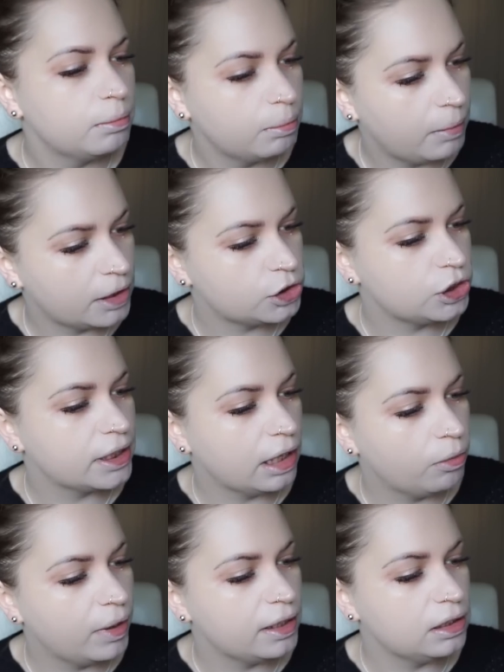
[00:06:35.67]
Magic
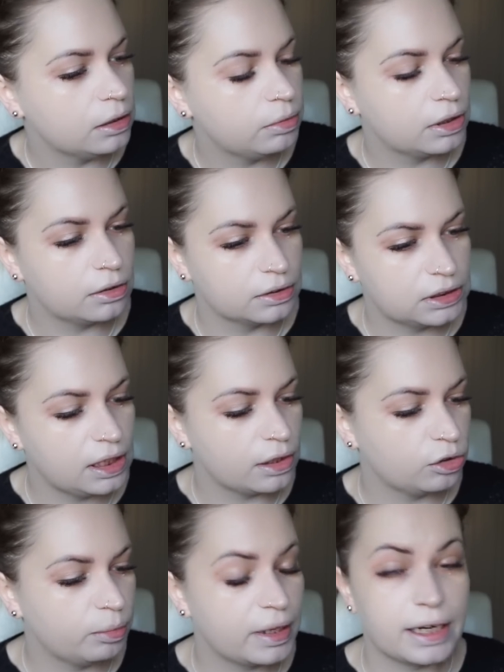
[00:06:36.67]
Away Liquid
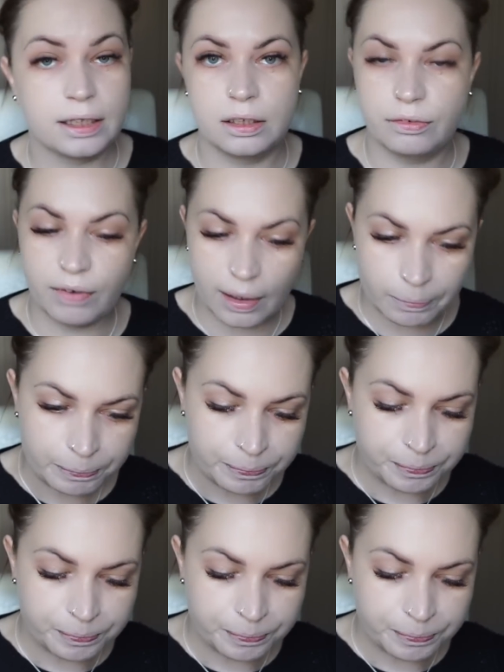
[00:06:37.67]
Concealer numerek 2.